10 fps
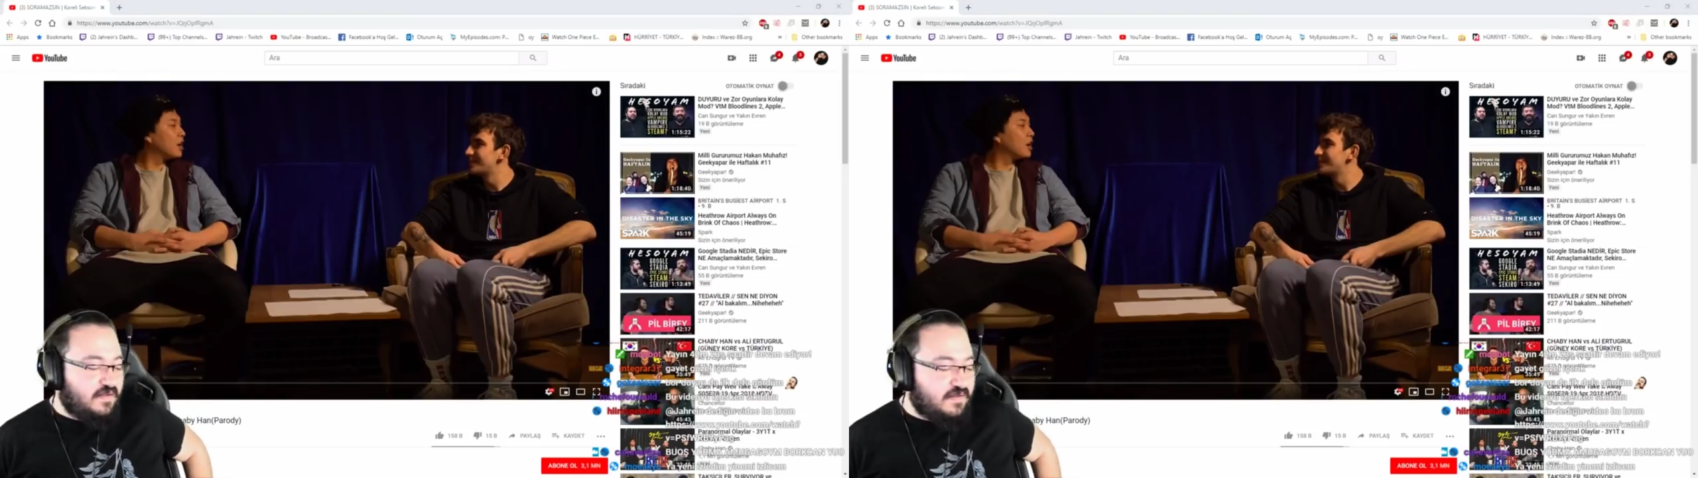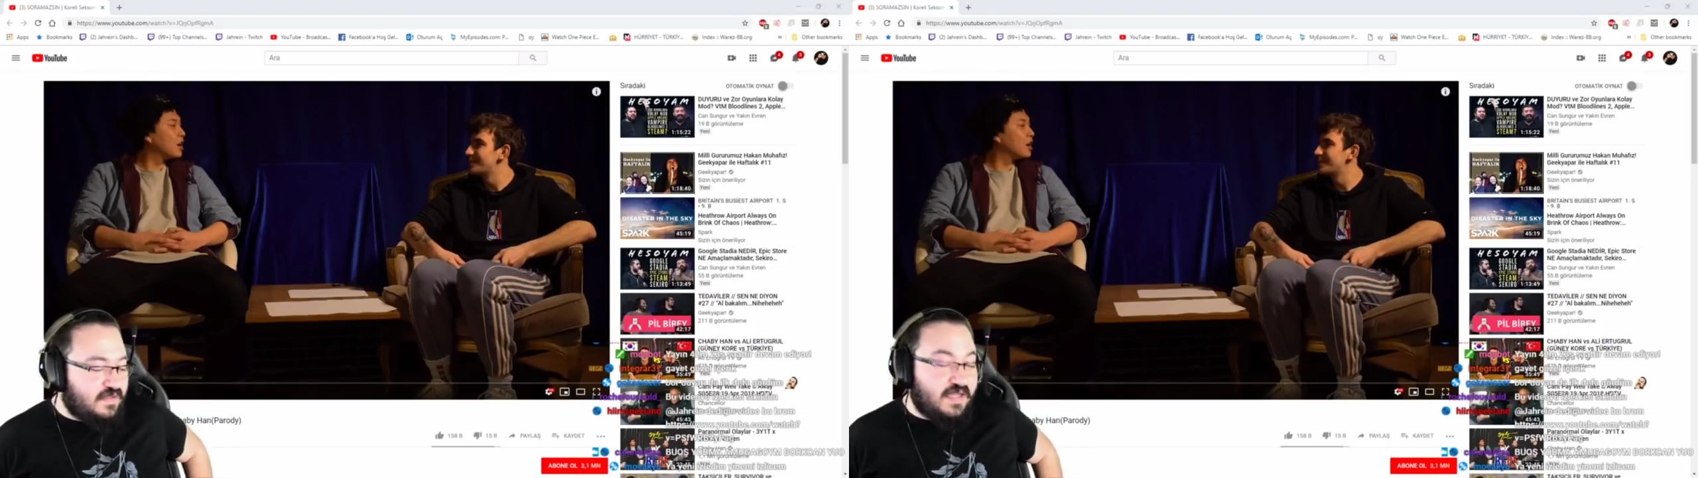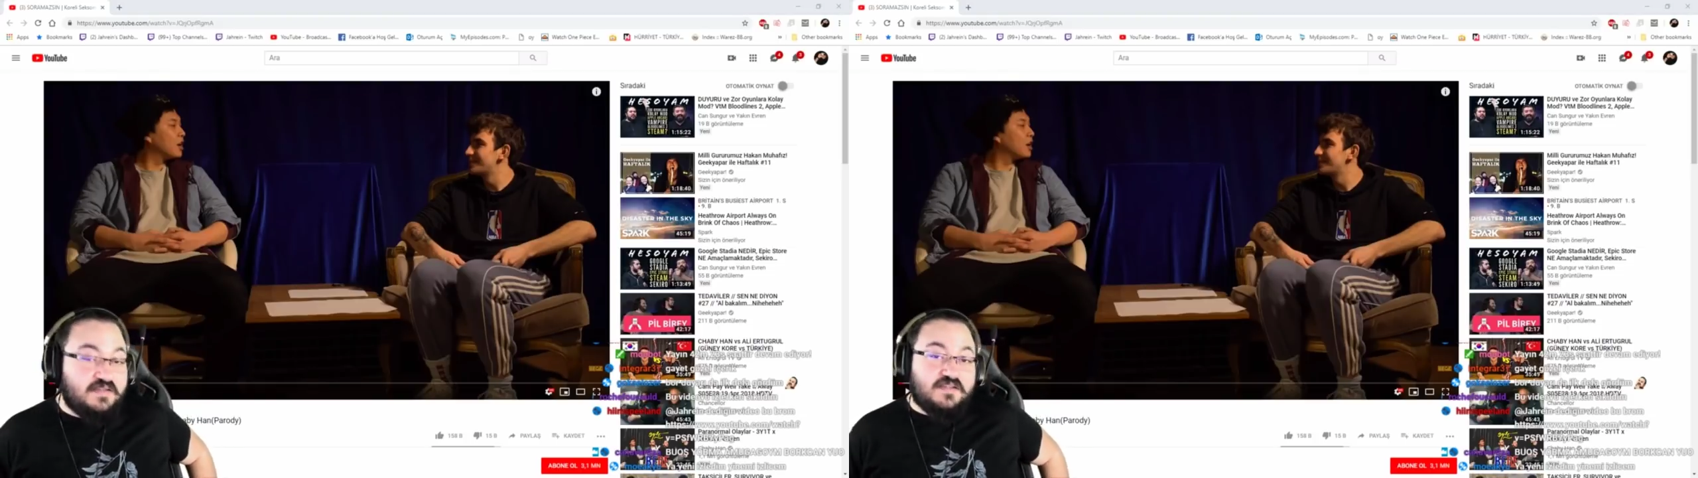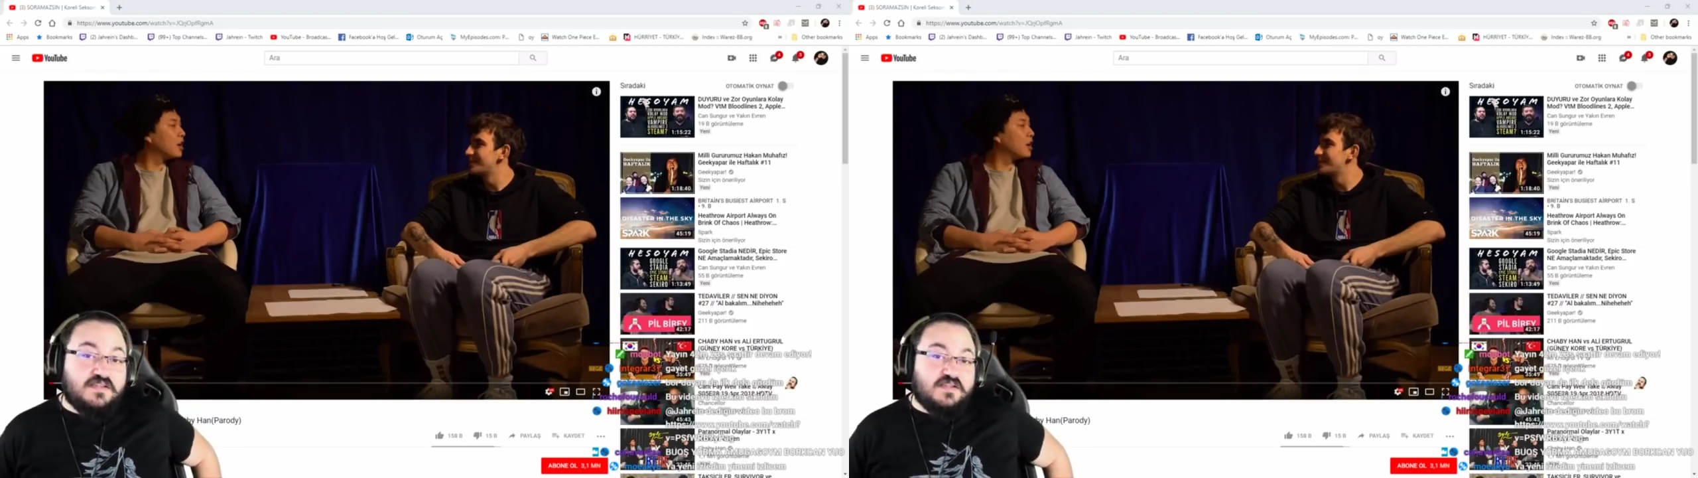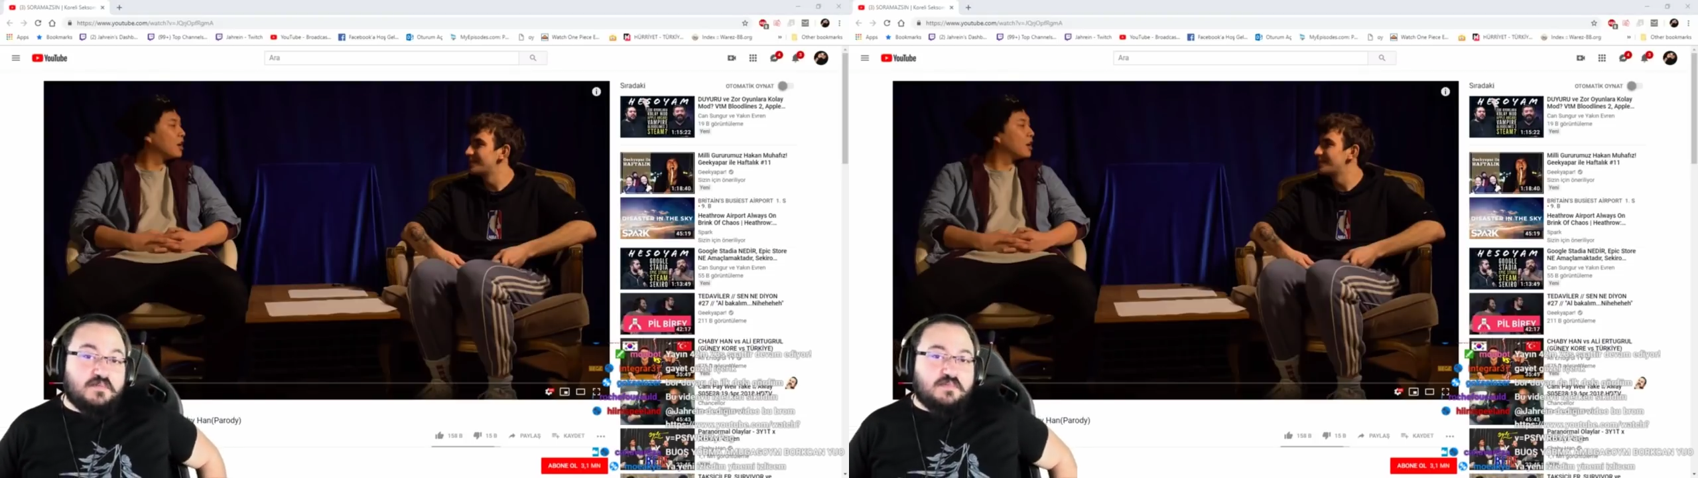Kendisi
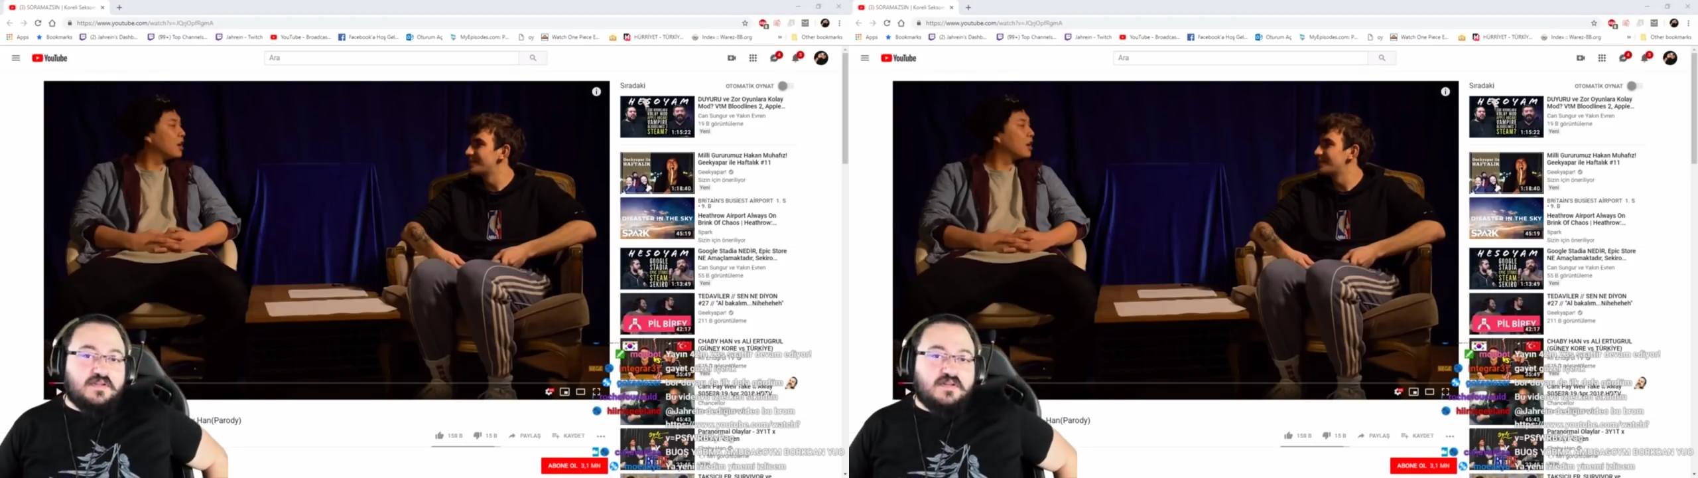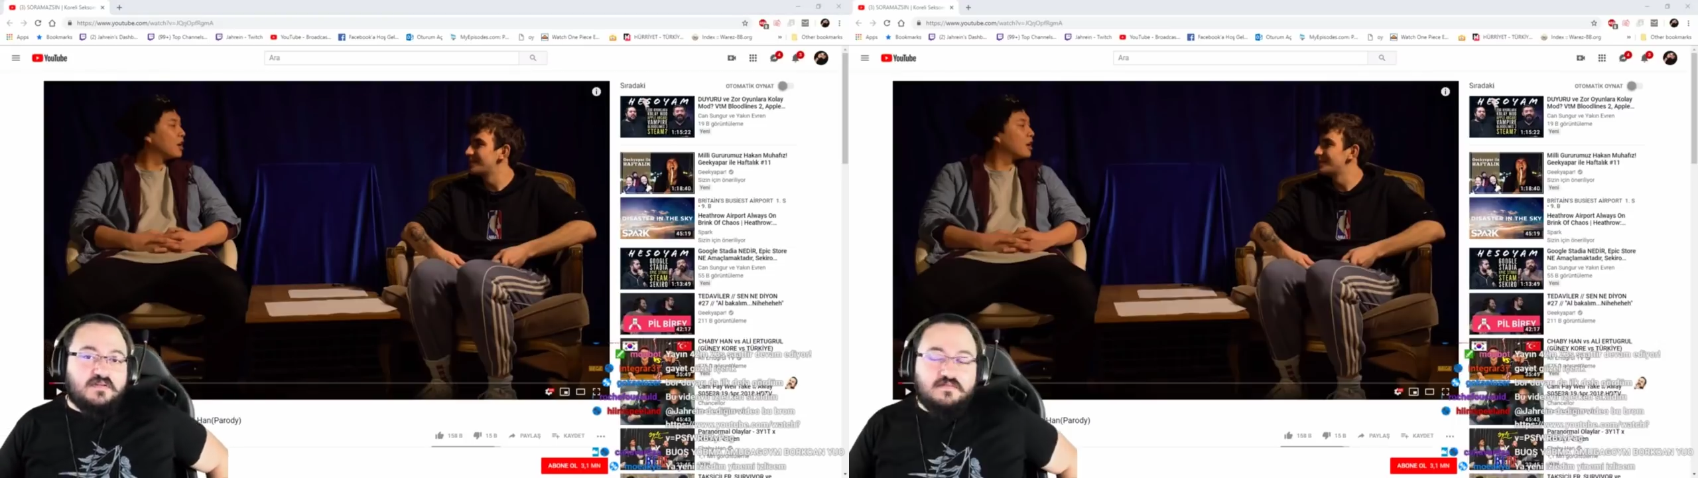Sırp'tı.